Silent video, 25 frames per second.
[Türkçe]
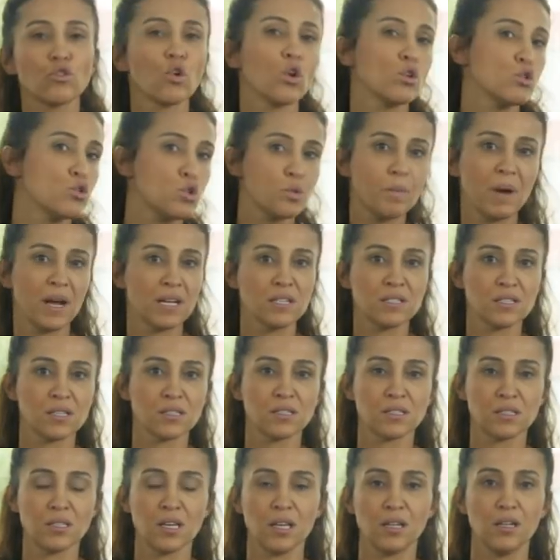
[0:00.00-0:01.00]
Çorlu Süper
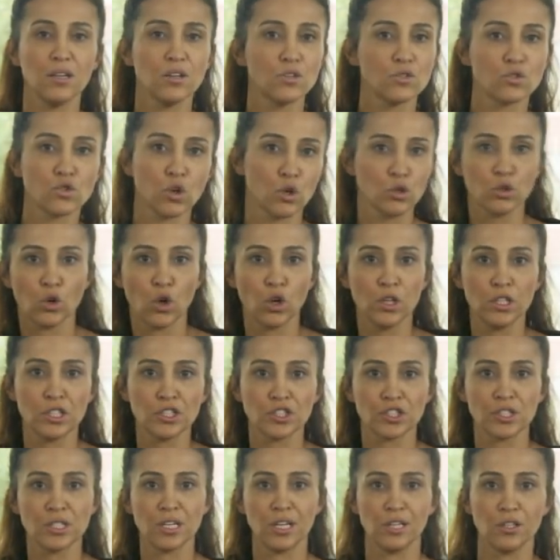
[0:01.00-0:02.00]
Lisesi değil, Çorlu
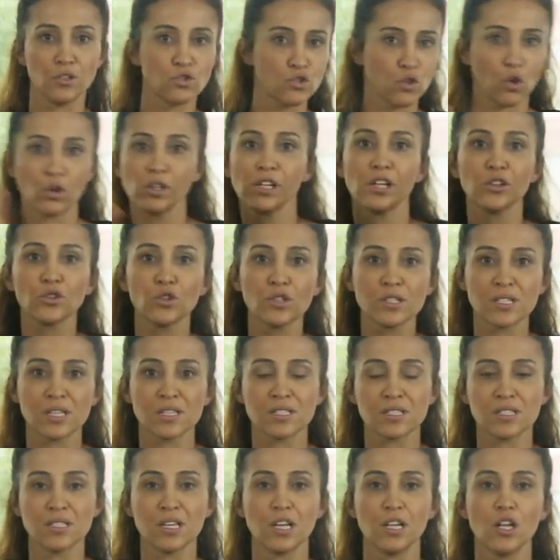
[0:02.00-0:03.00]
Koleji değil, Çorlu Anadolu
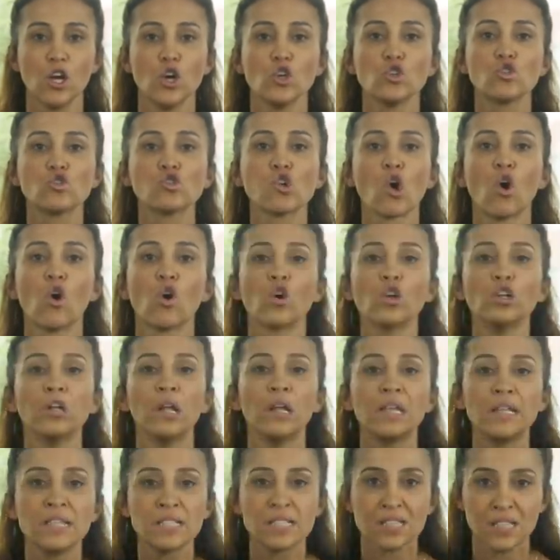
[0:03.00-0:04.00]
Lisesi değil,
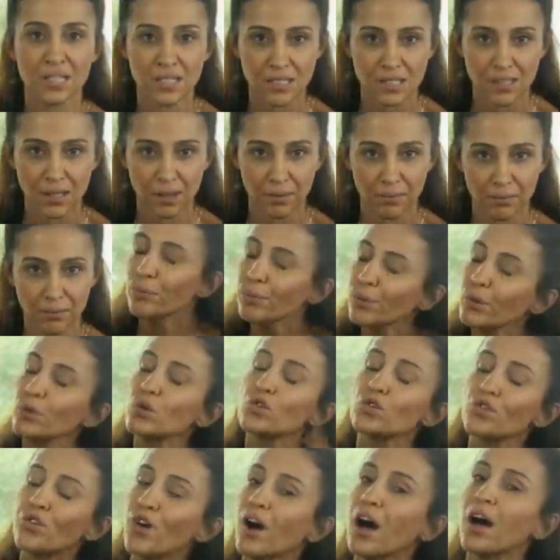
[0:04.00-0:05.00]
Çorlu Lisesi.
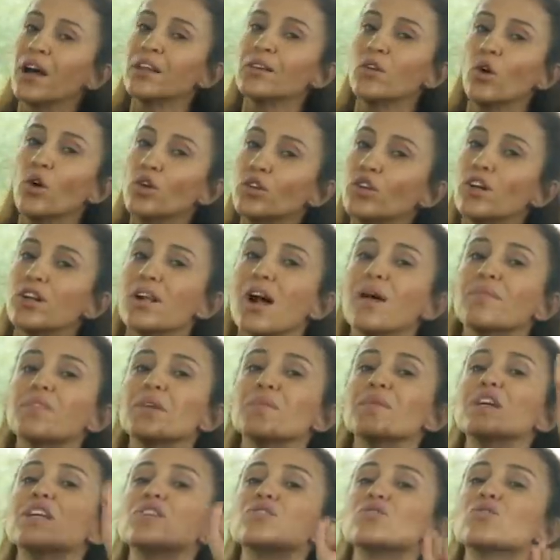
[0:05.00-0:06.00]
Bunu şu an o
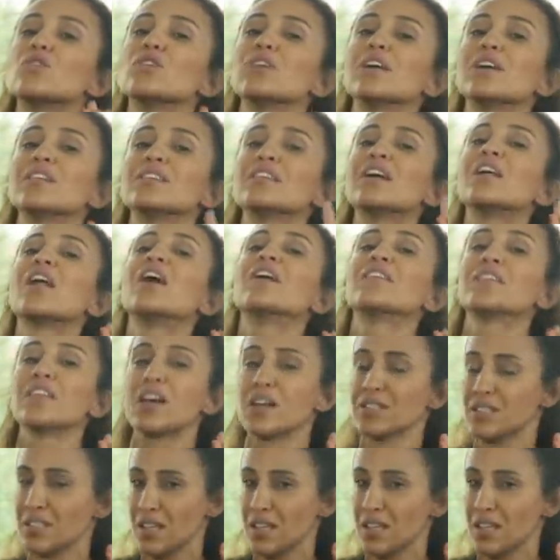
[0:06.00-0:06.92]
dönemde mezun olanlar anlar